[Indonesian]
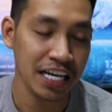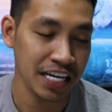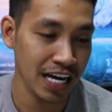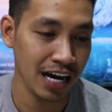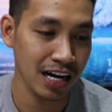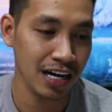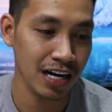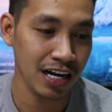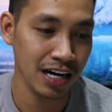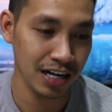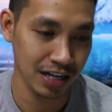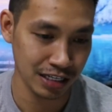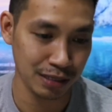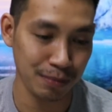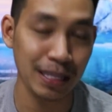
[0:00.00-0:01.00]
yang
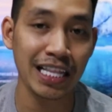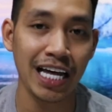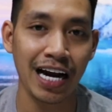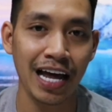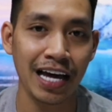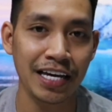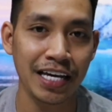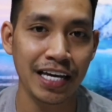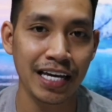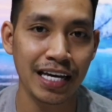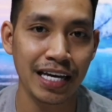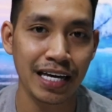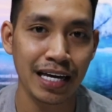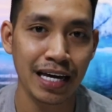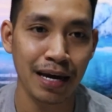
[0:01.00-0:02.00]
sebentar
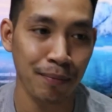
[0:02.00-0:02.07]
lagi